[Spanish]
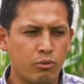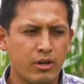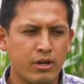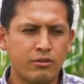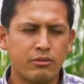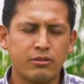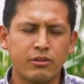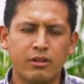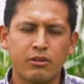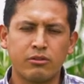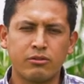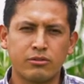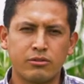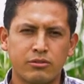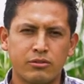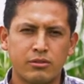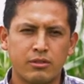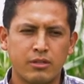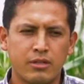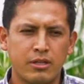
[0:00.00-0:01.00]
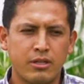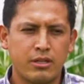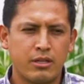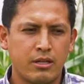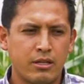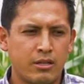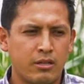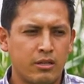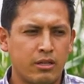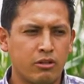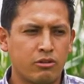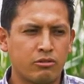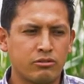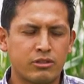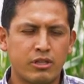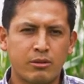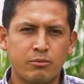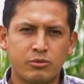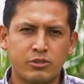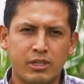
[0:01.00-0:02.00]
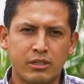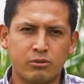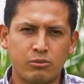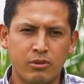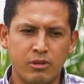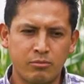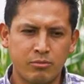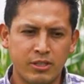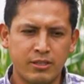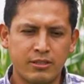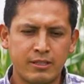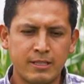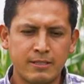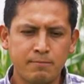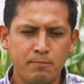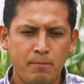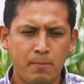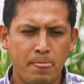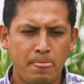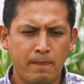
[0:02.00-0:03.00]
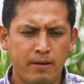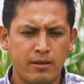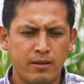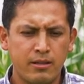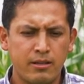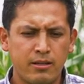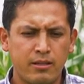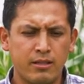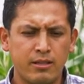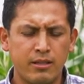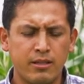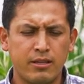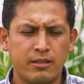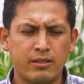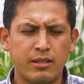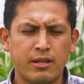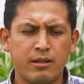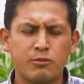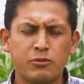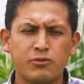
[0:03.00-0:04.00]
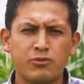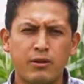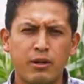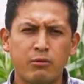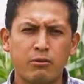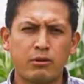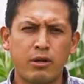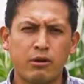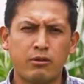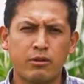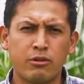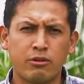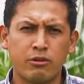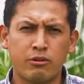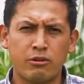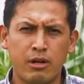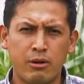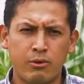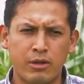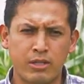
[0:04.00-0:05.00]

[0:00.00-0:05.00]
lugar donde nos encontramos actualmente y tenemos firmado un acuerdo de